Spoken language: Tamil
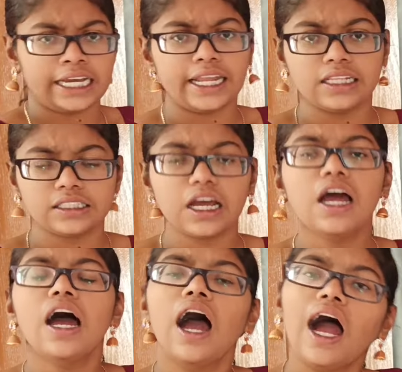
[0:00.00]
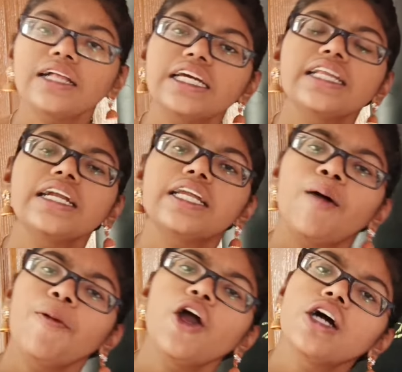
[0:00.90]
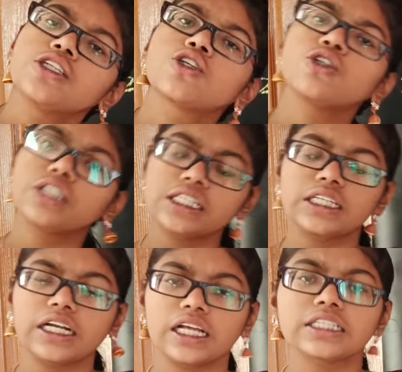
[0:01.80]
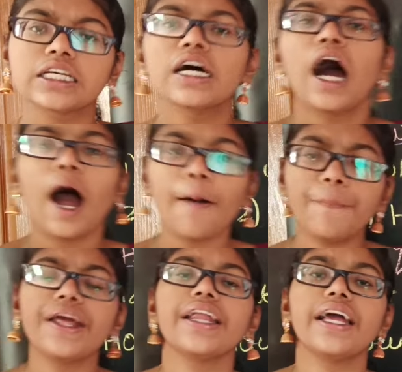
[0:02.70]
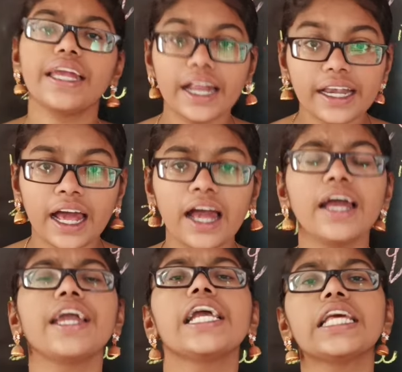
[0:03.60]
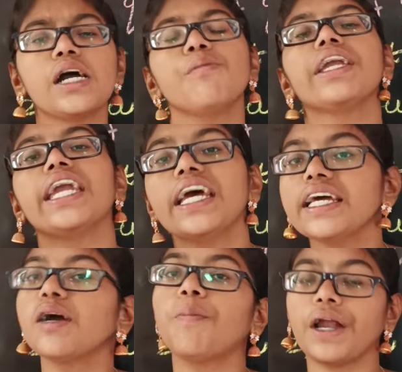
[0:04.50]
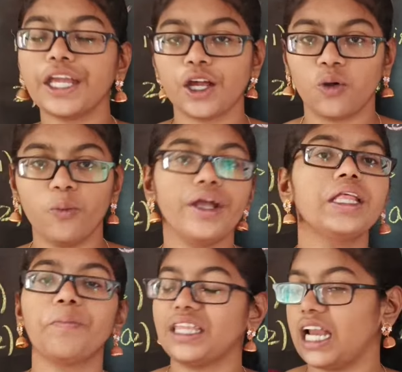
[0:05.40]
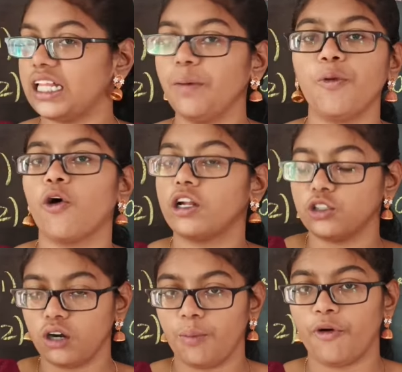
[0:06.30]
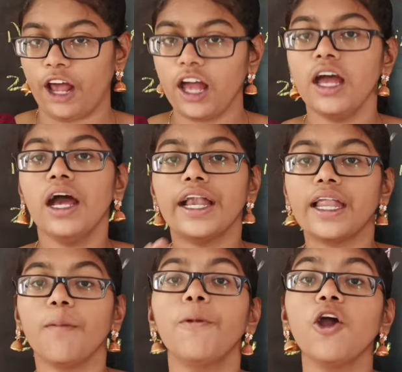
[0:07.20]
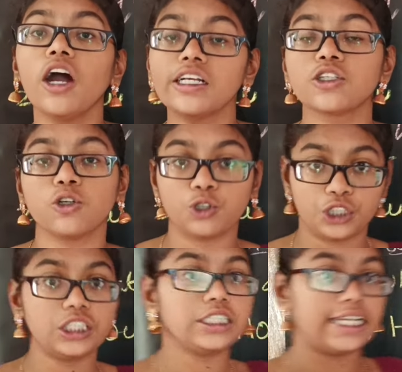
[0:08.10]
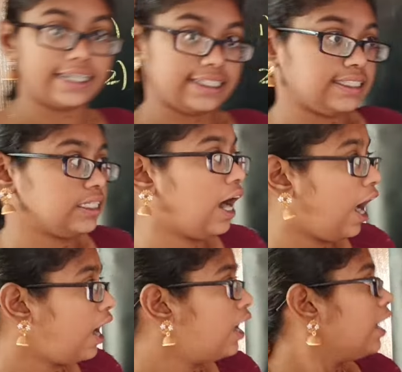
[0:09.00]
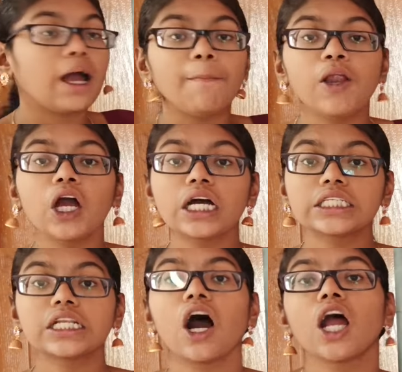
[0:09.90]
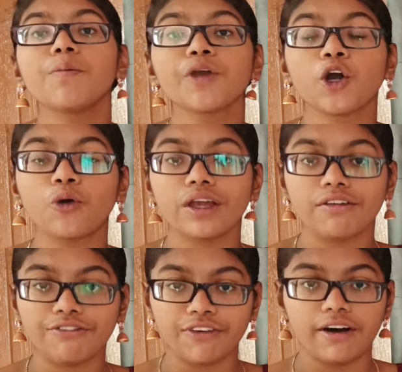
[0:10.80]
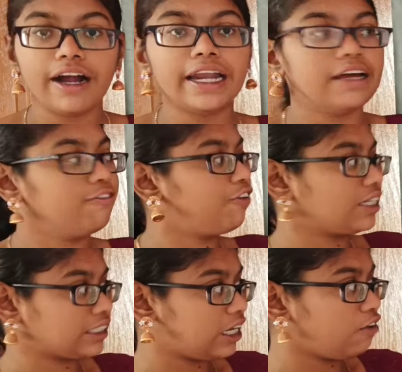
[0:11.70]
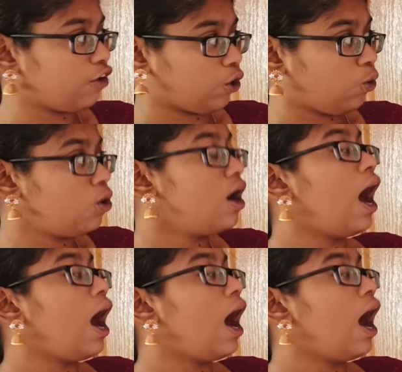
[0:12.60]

சென்டென்ஸ் அதை இன்னும் டபிள்யூஹெச் கொஸ்டின் சென்டென்ஸ் அப்படின்னா என்ன இது நம்ம எதுக்கு படிக்கணும் இதை பற்றிலாம் தான் இப்போ உங்கள்கிட்ட சொல்ல போகிறேன் டபிள்யூஹெச் கொஸ்டின் சென்டென்ஸ்னால் டபிள்யூஹெச்சில் ஆரம்பிக்கக்கூடிய வேர்டு ஃபஸ்ட்டில் வரும்